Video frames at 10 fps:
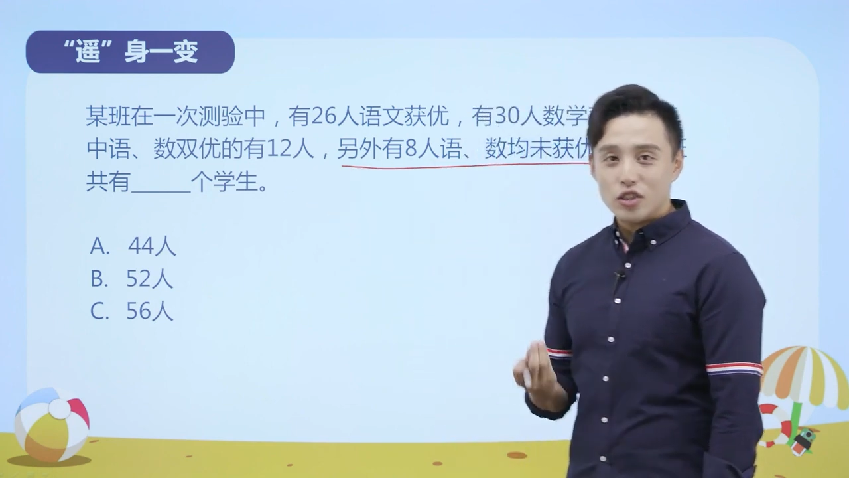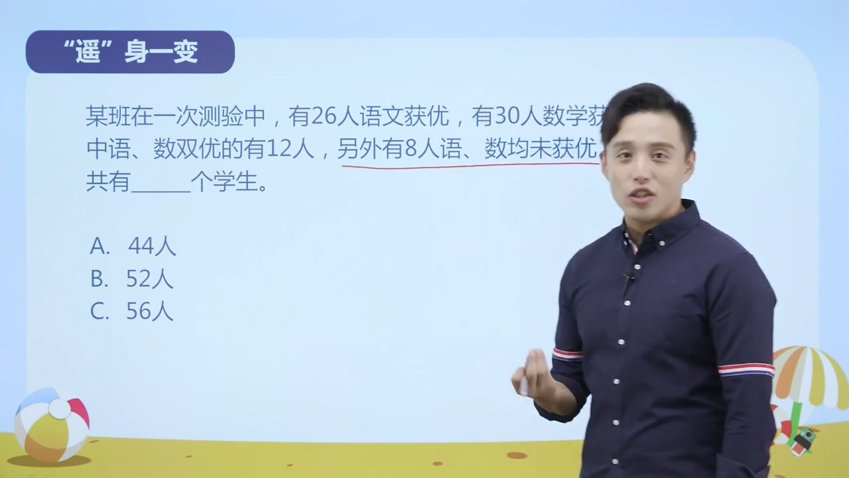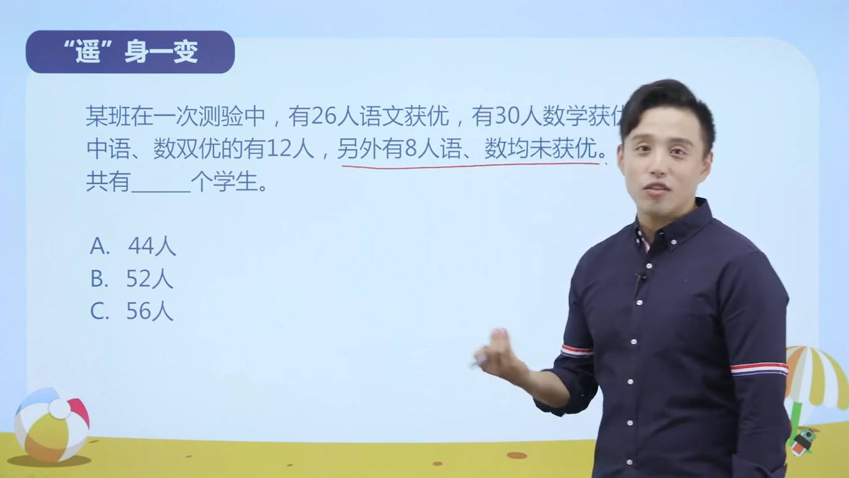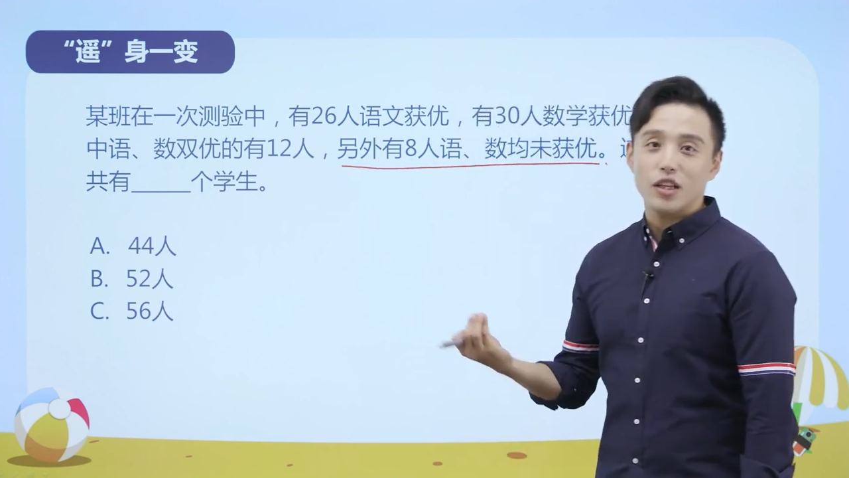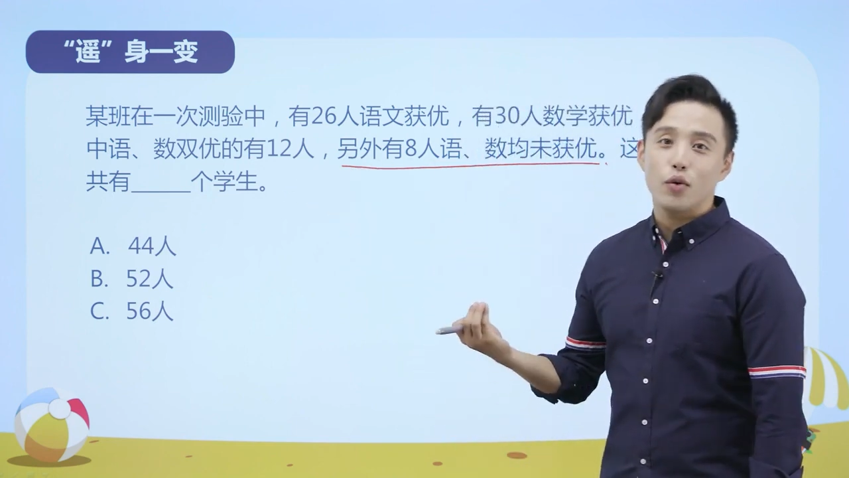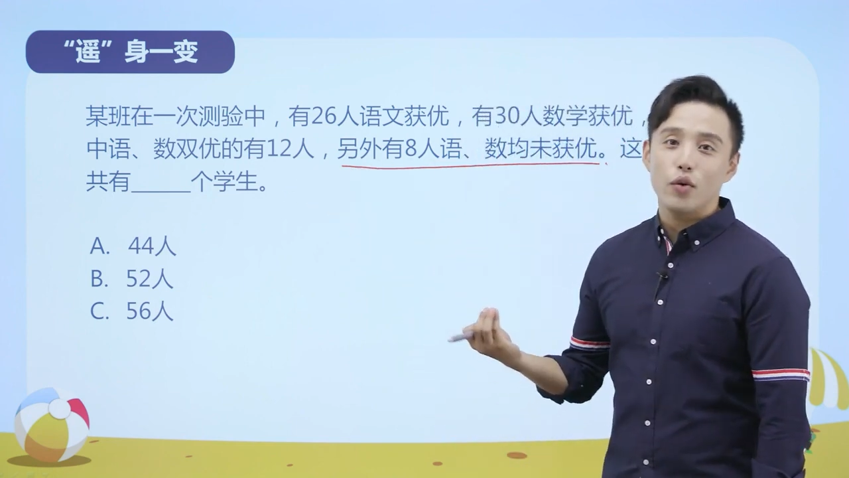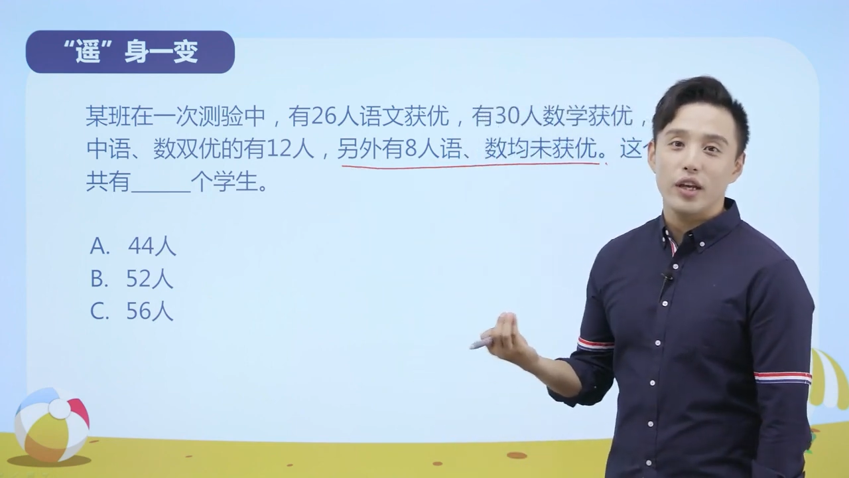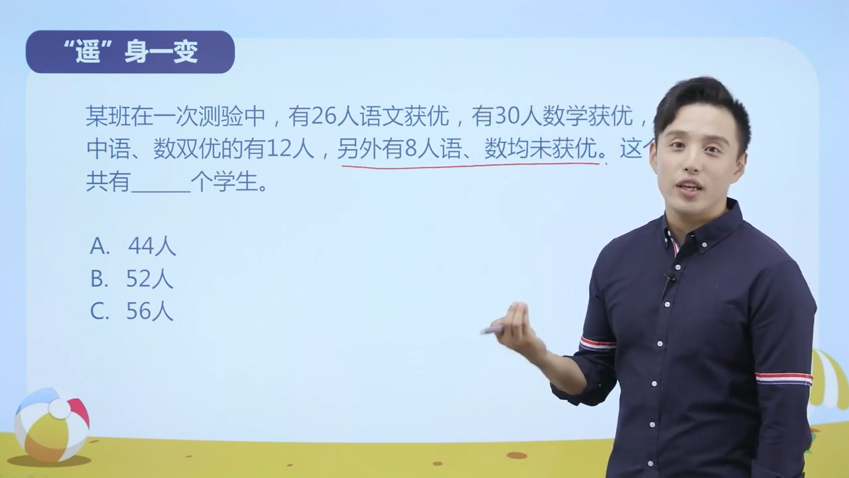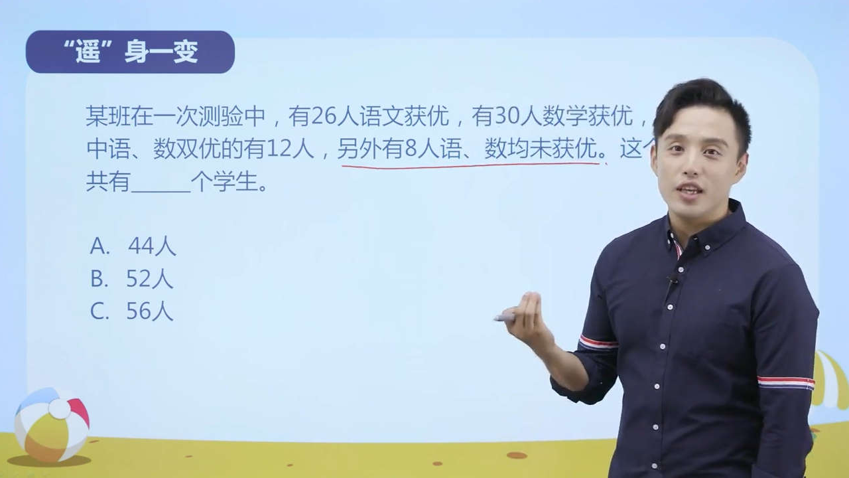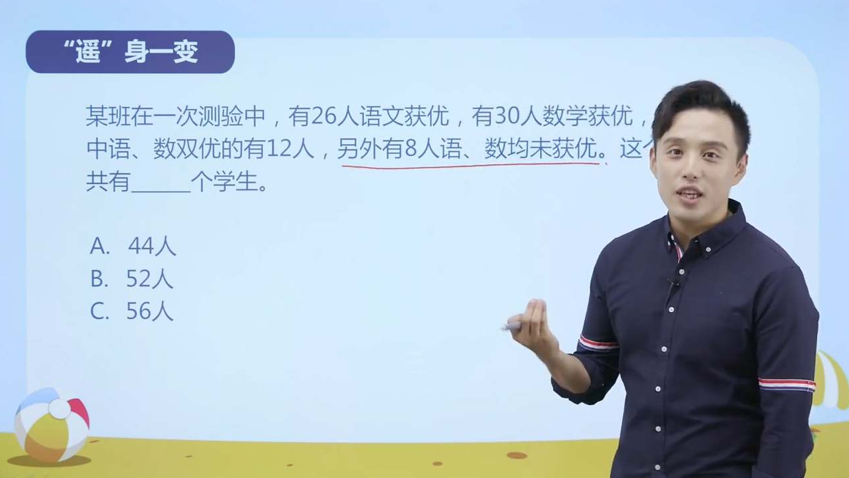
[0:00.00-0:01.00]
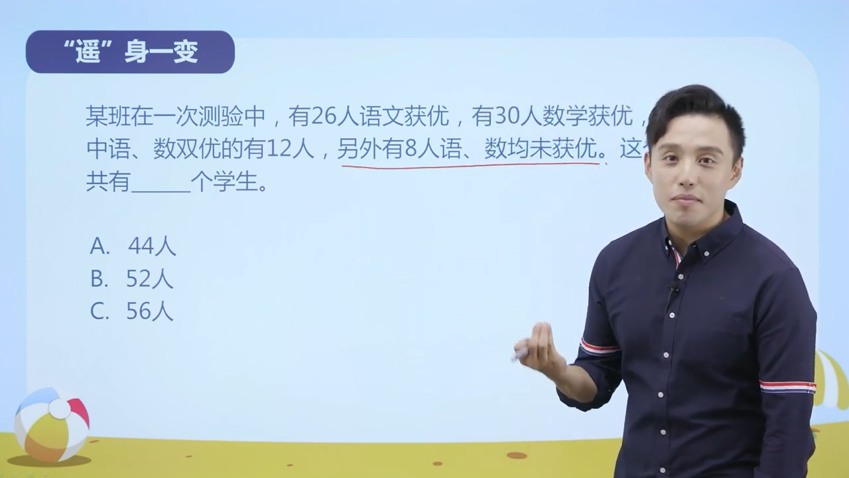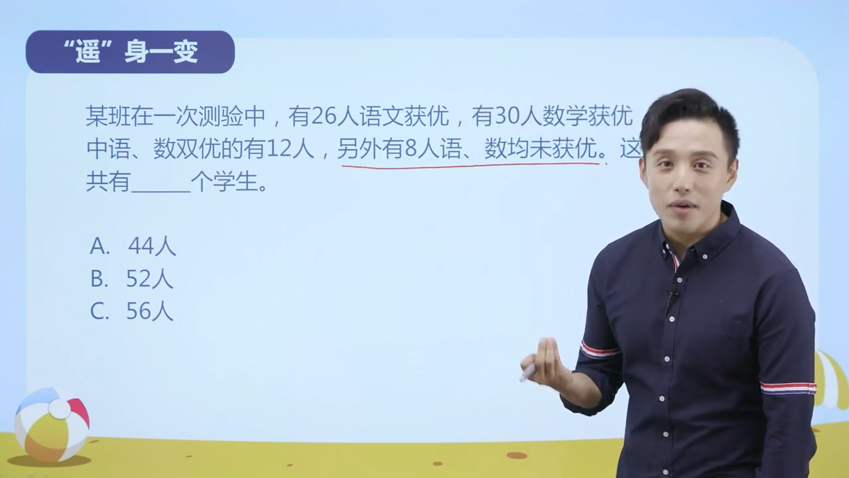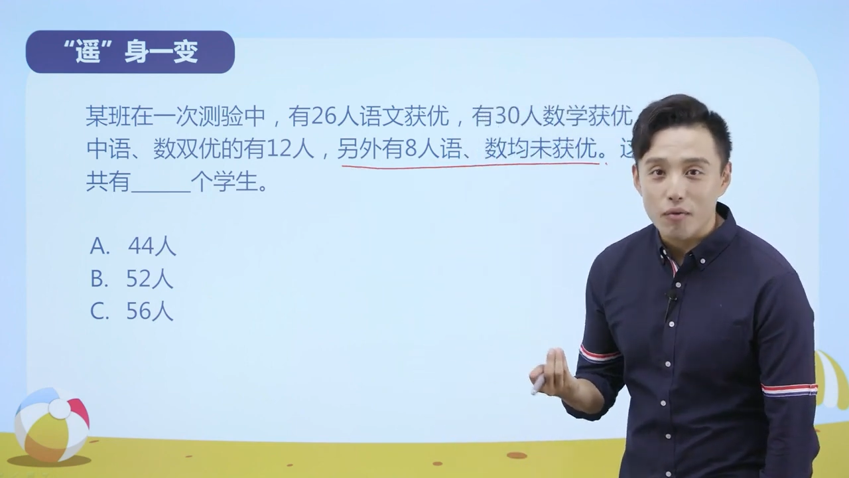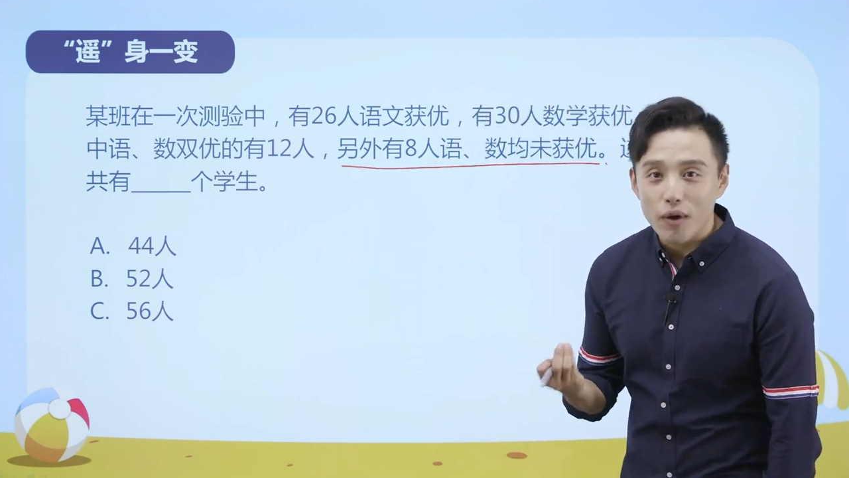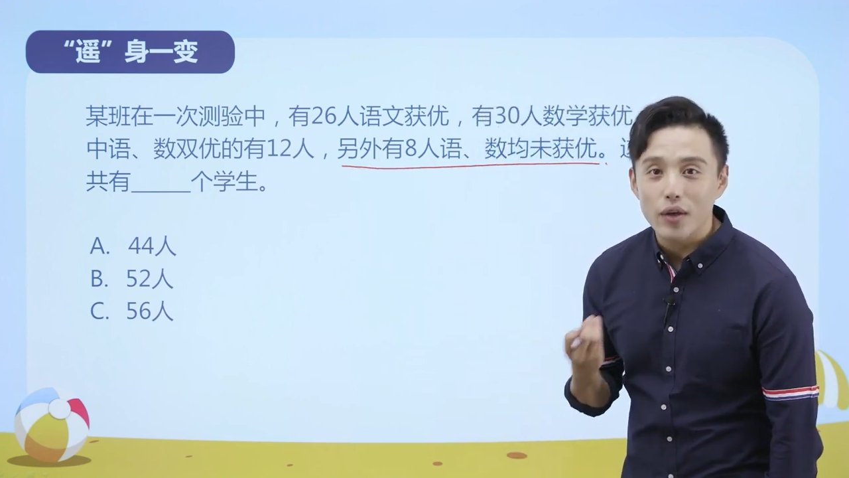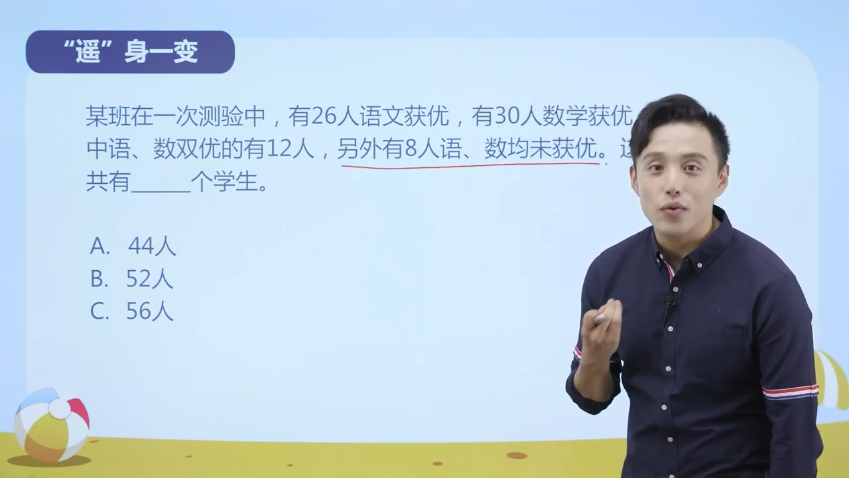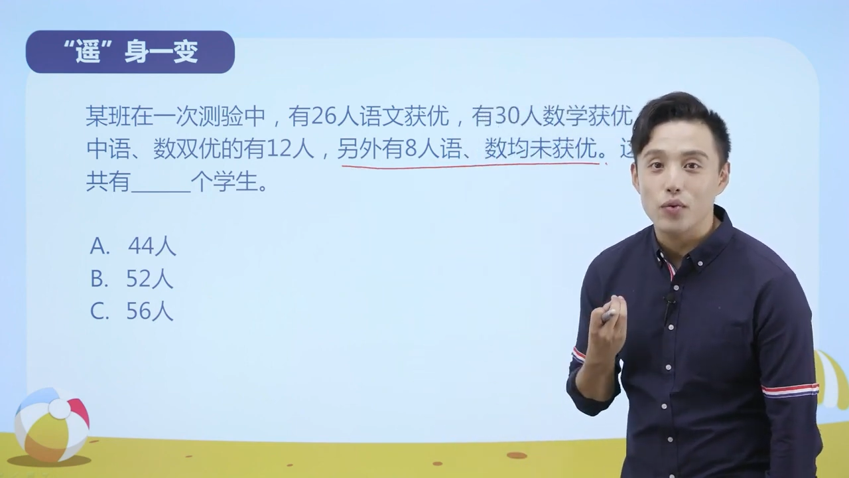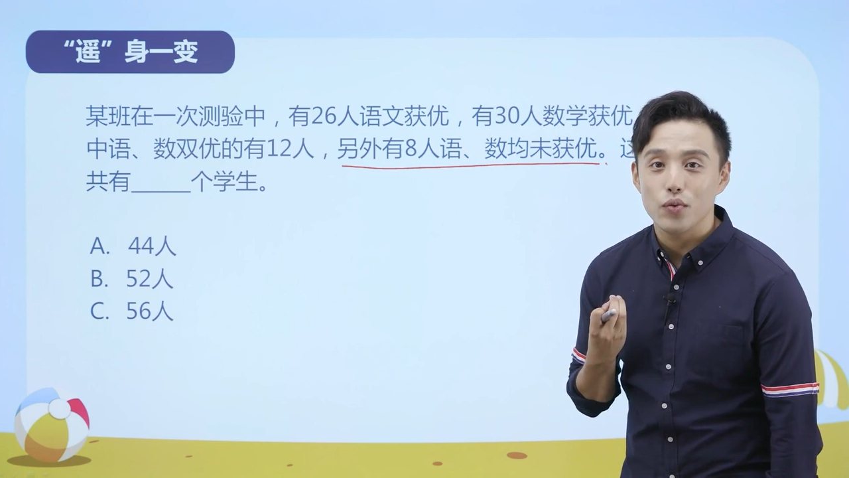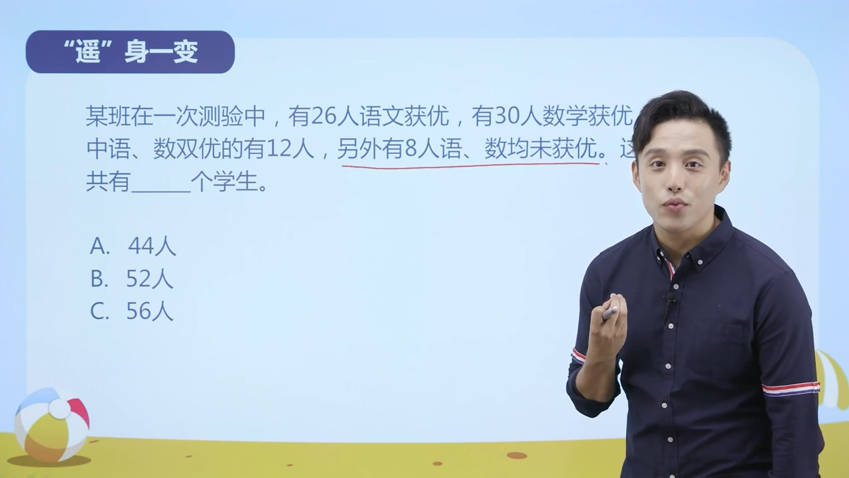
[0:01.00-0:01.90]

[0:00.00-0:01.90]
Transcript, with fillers: 少得会一门外语，